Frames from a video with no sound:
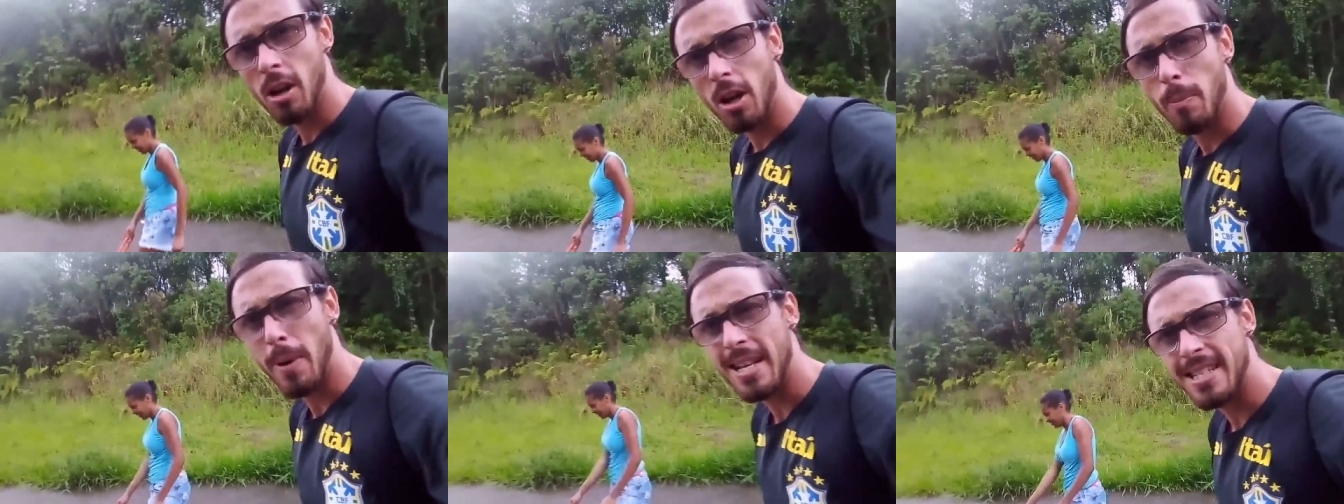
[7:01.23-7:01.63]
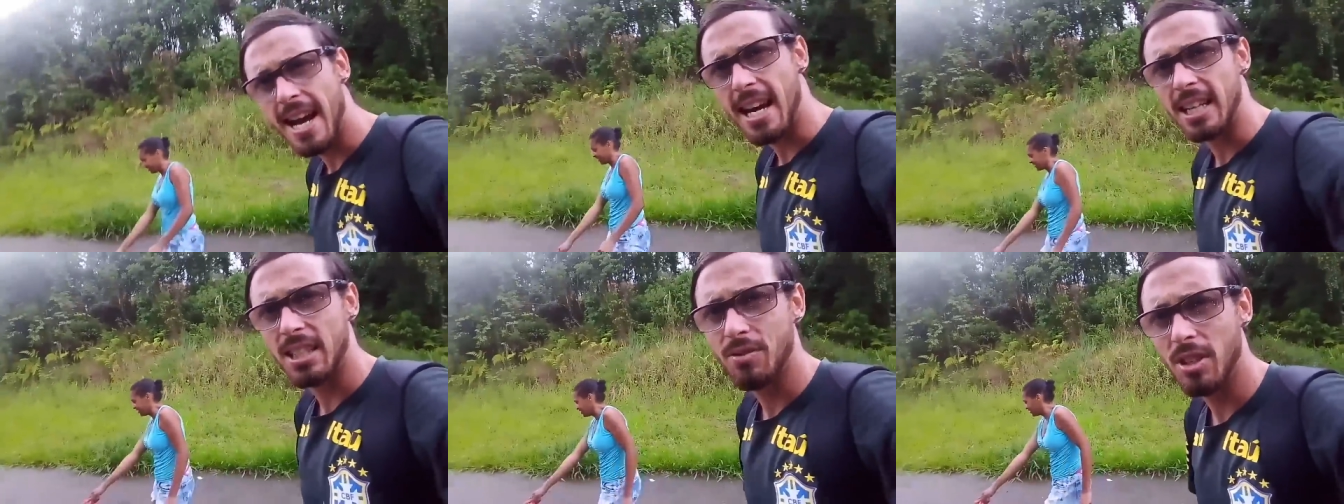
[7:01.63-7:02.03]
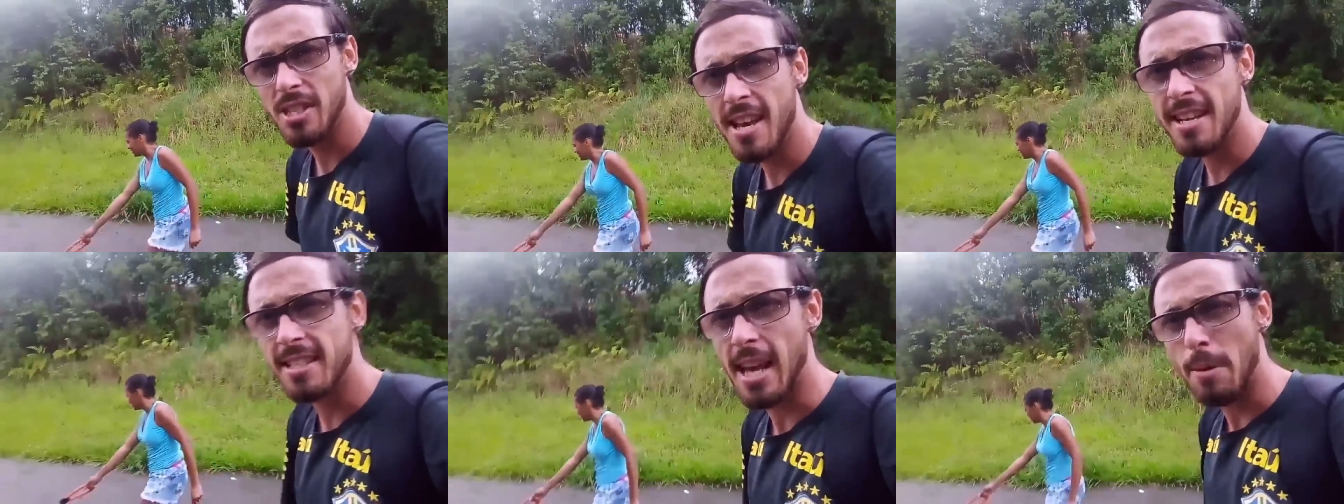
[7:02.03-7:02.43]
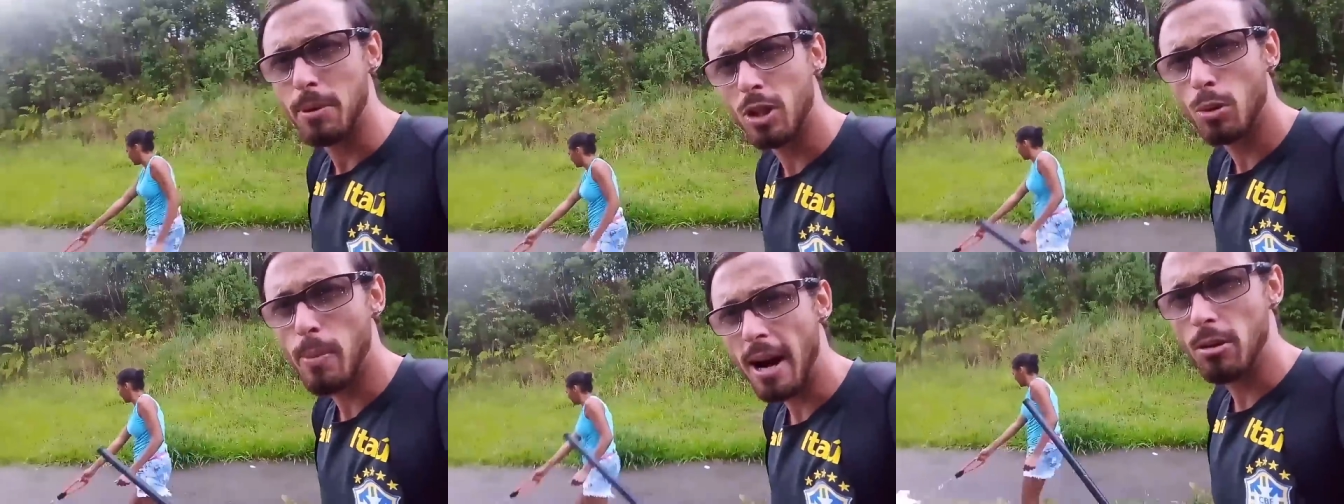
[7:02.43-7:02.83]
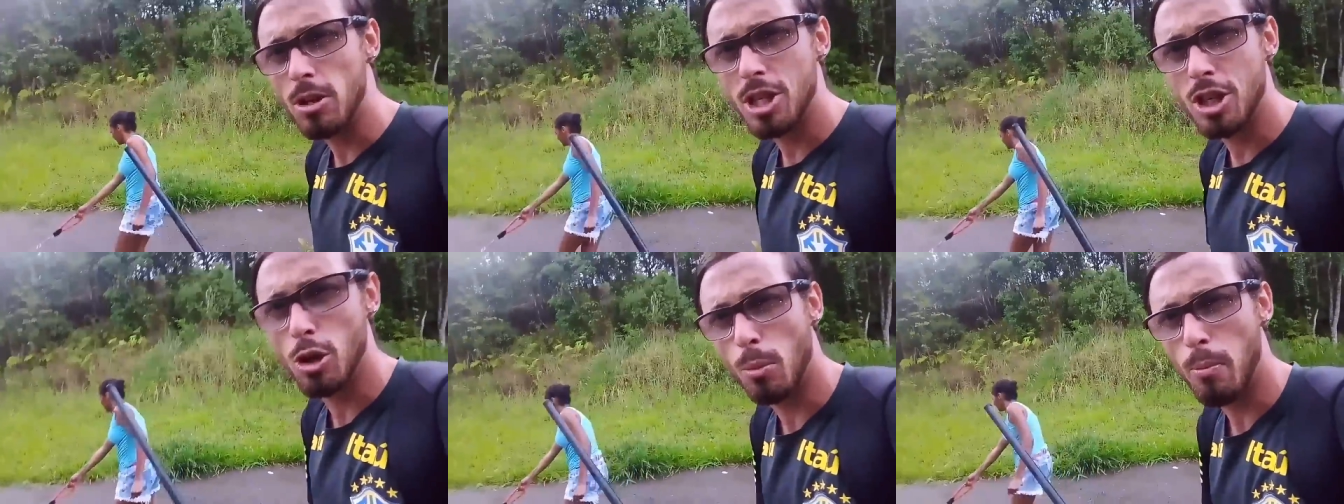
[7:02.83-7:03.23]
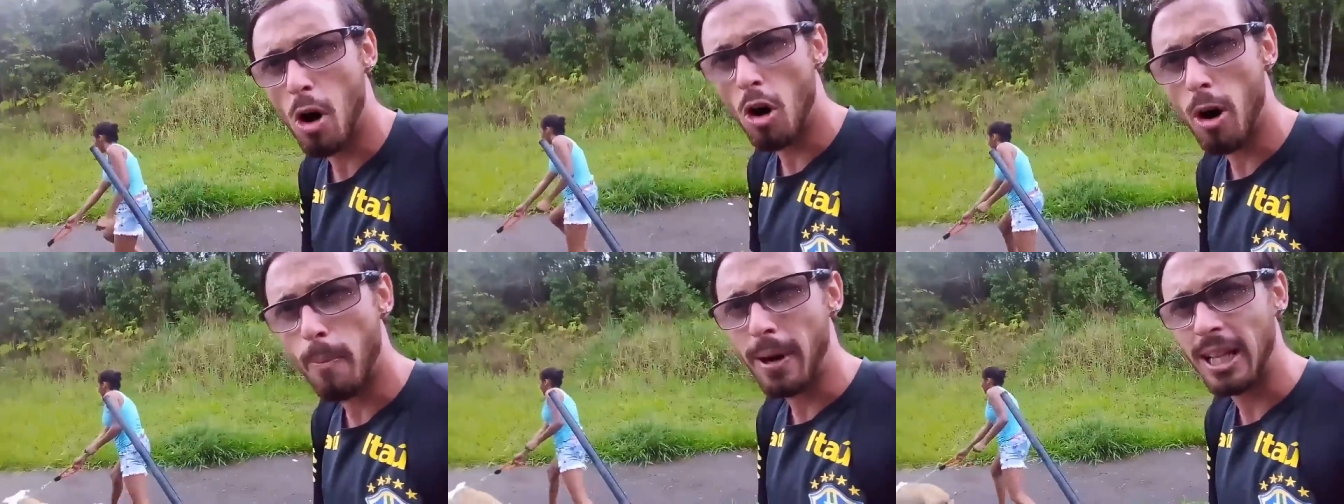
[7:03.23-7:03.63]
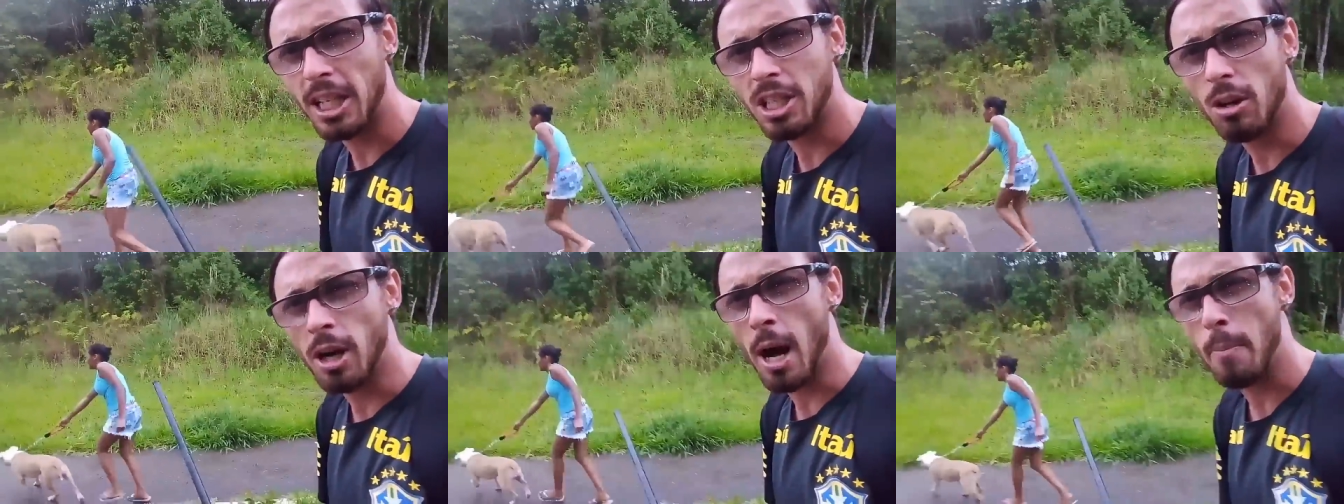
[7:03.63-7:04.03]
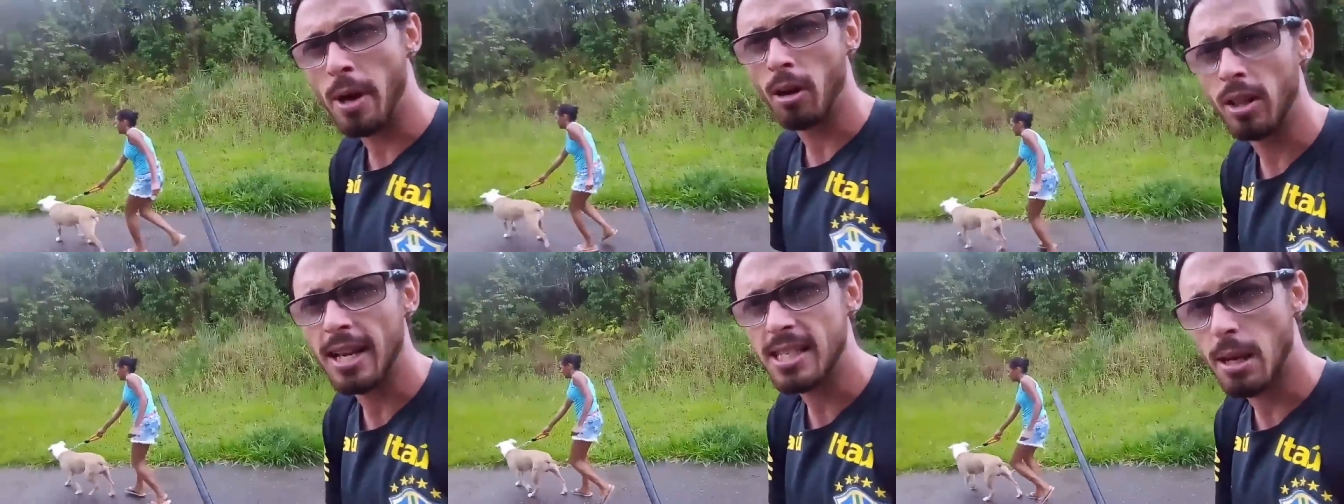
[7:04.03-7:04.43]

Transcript: mano, rapaziada, se vocês sabem de um bagulhozinho bom, ó, pra deixar o cabelo